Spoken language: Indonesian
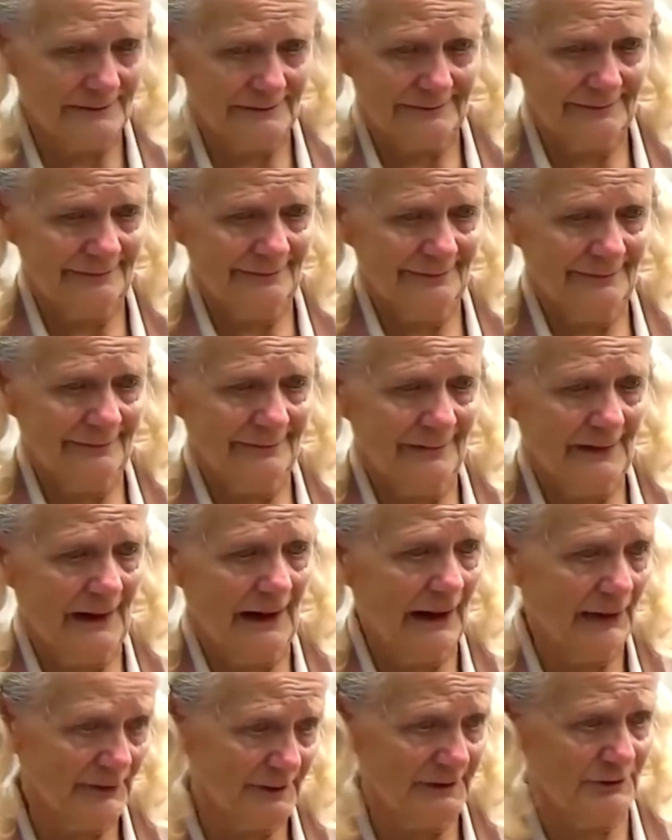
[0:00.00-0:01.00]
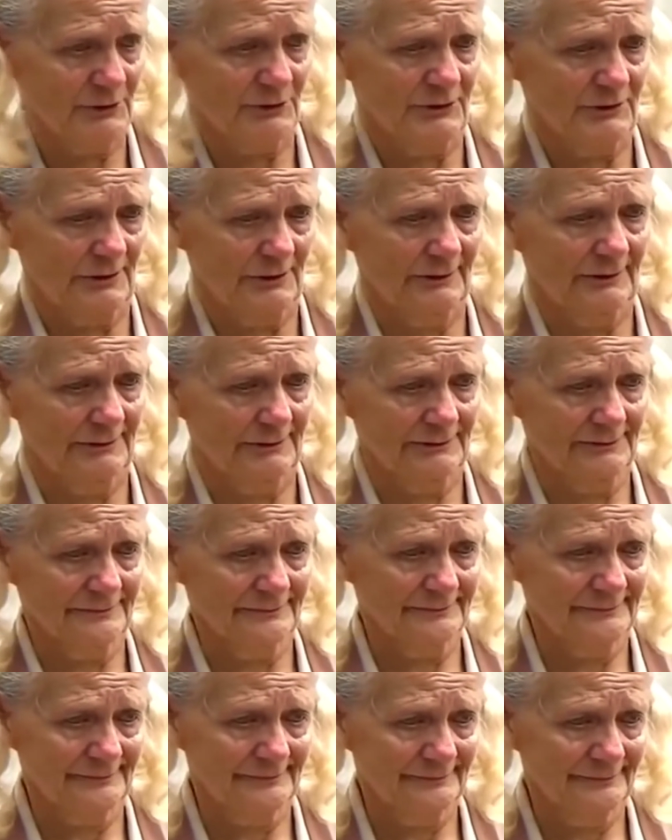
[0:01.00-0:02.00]
pihak yang bersimpati pada
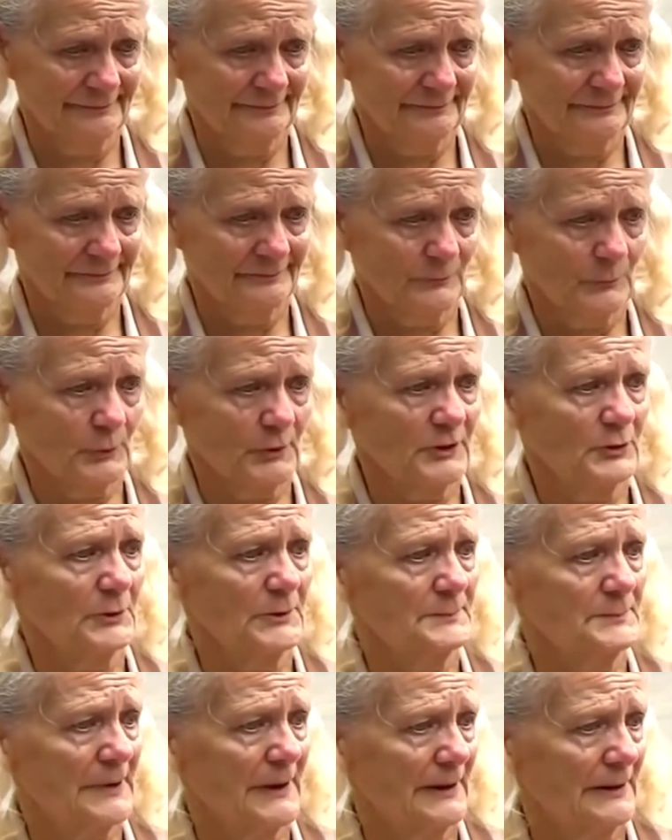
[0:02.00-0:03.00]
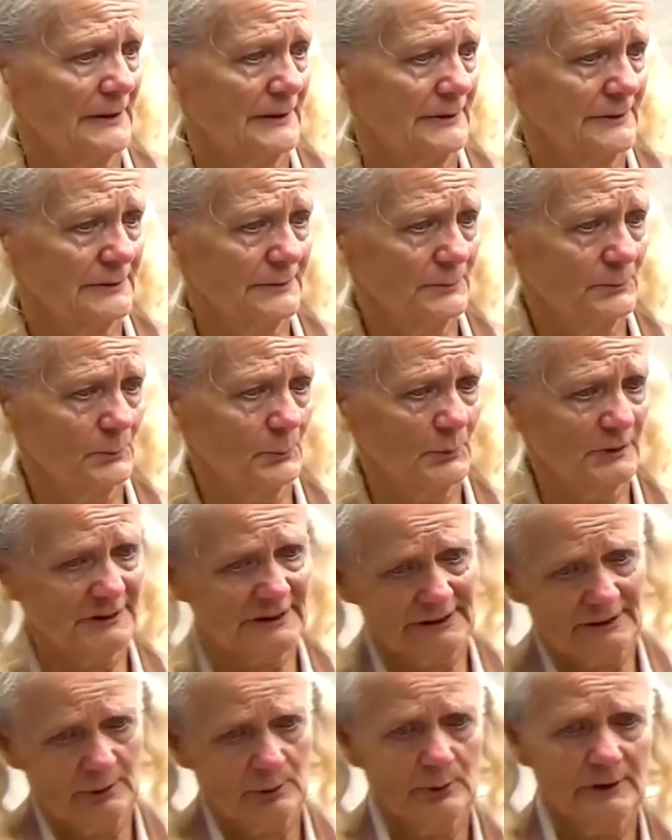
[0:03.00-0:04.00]
ibunya, Cheryl, lalu
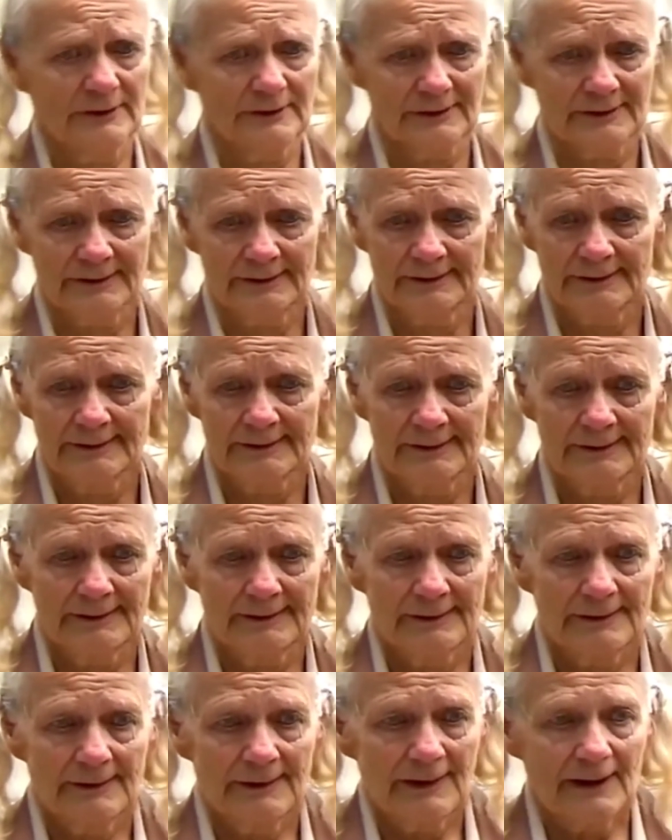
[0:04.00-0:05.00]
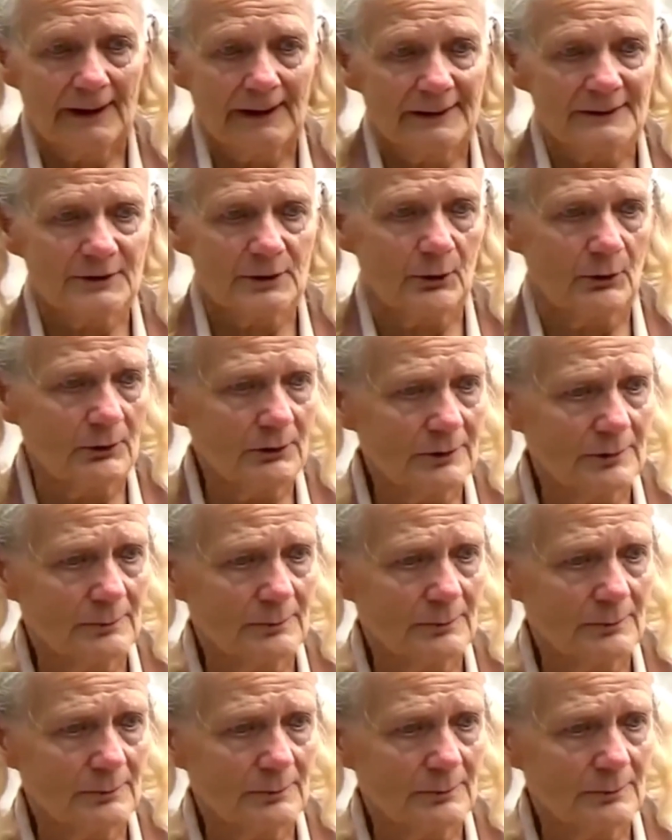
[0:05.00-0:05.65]
mengangkat kisah kematian Mike sebagai film